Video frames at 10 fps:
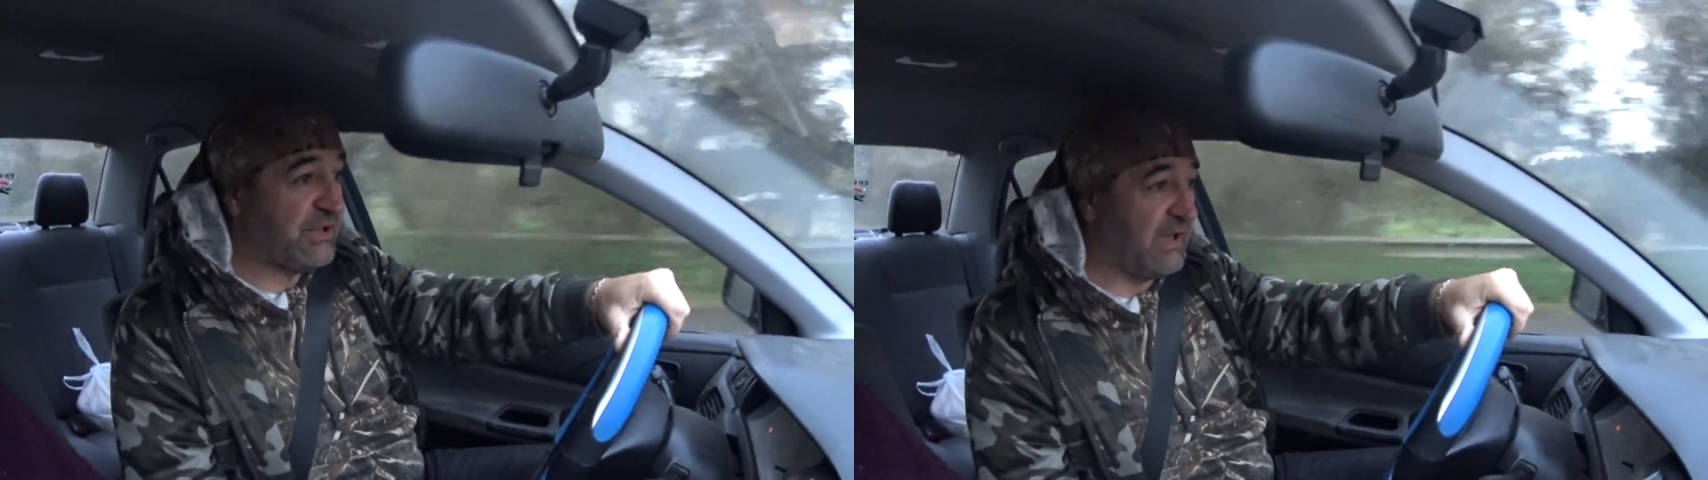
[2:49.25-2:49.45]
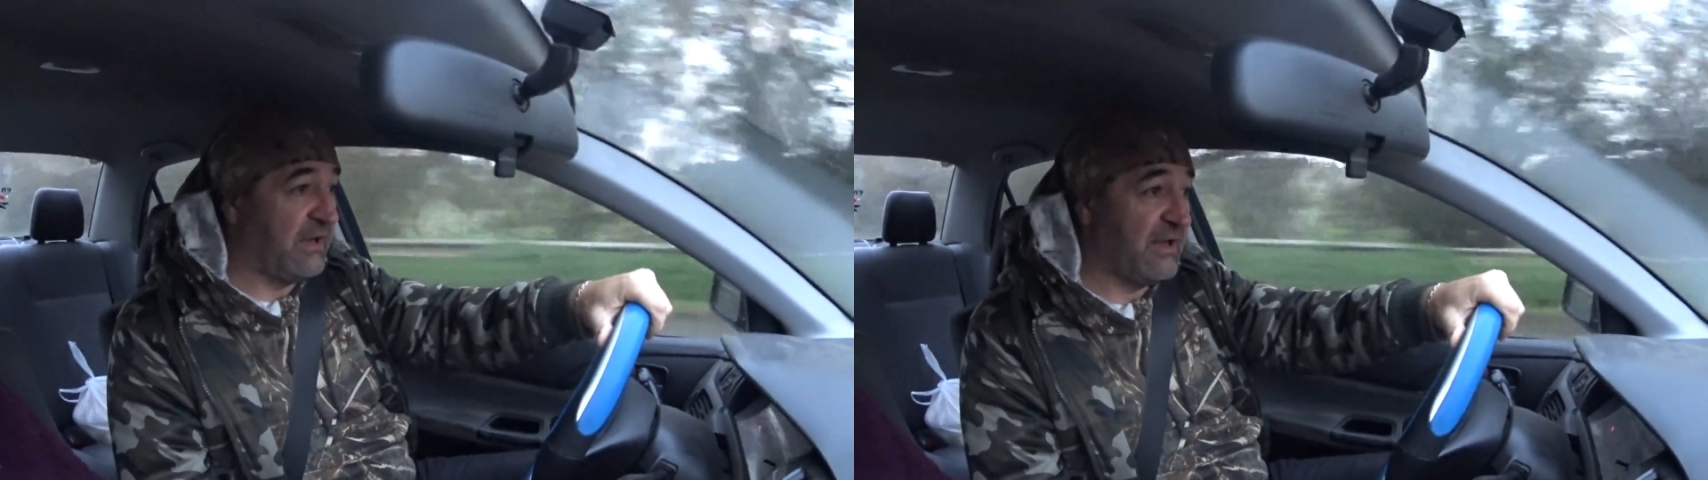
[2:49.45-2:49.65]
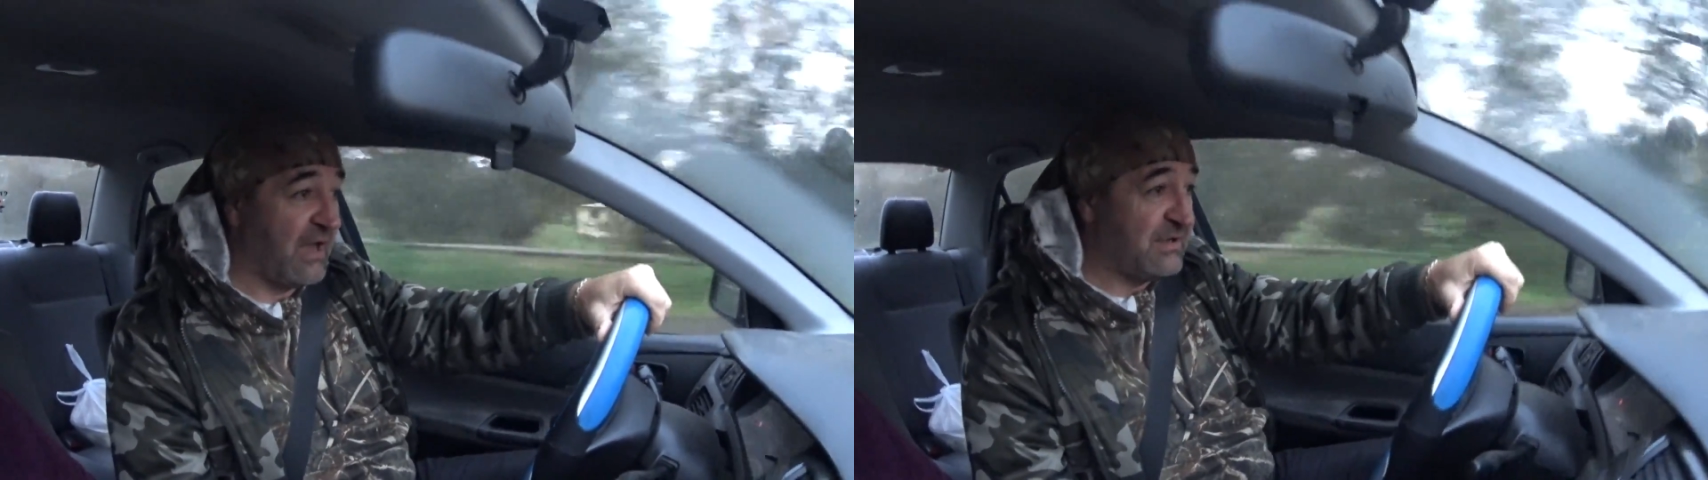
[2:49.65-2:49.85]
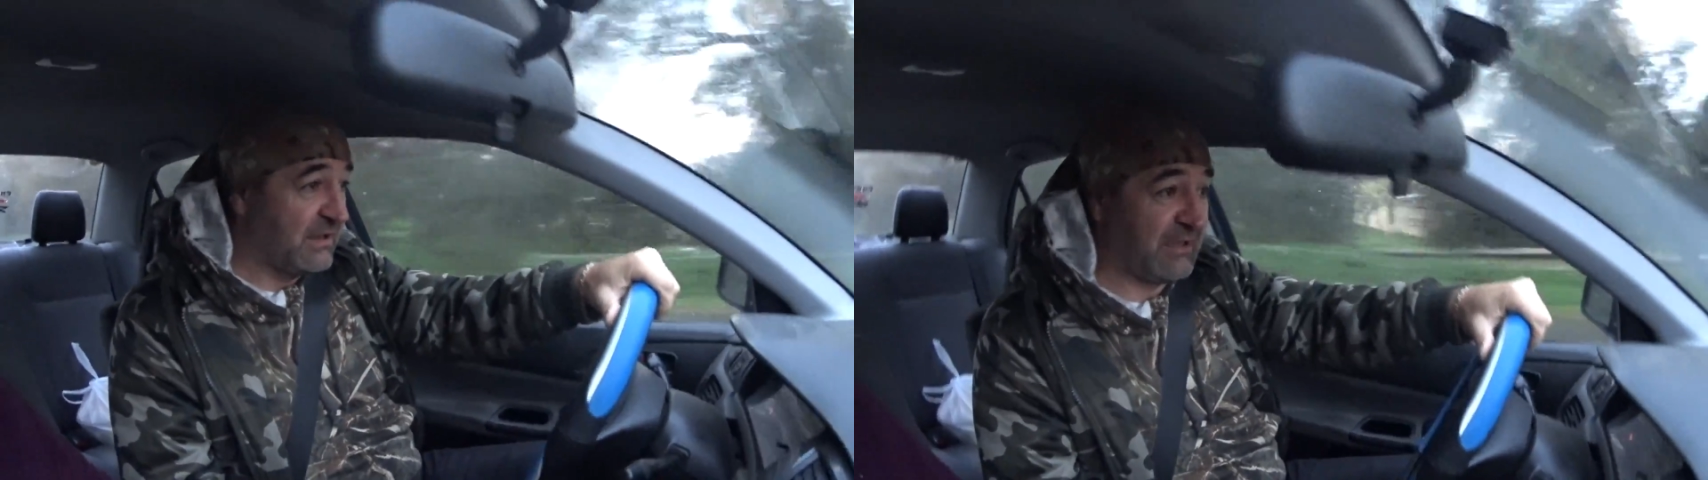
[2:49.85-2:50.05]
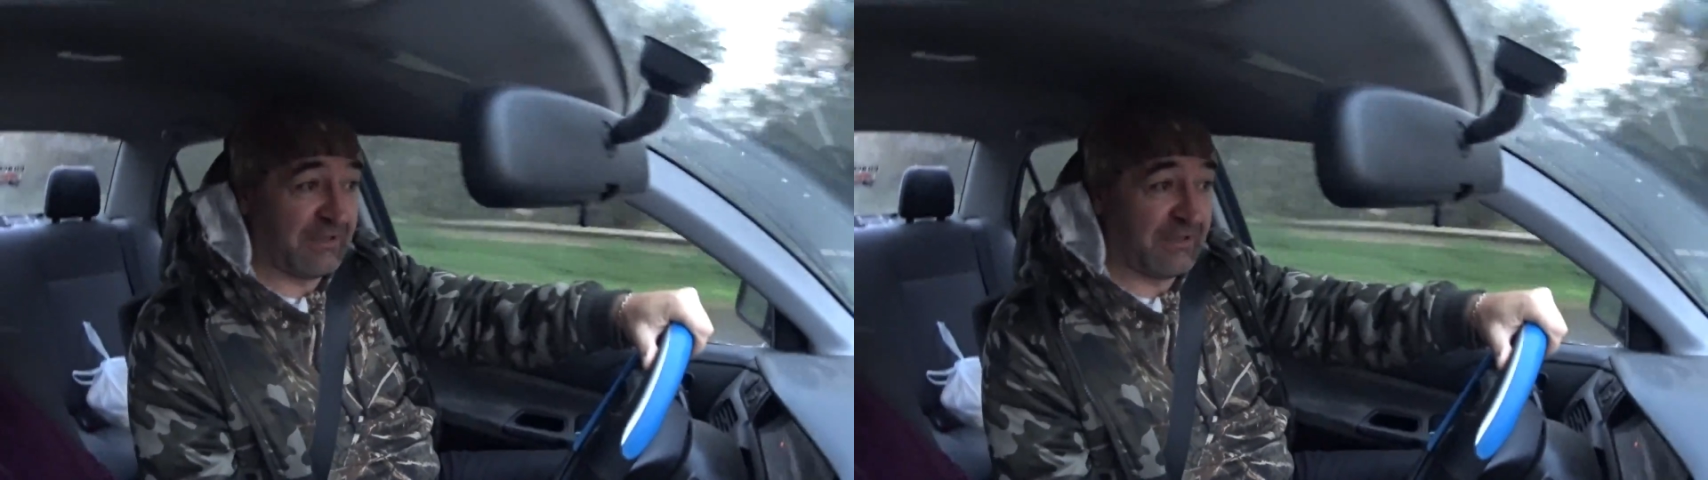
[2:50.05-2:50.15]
хренячит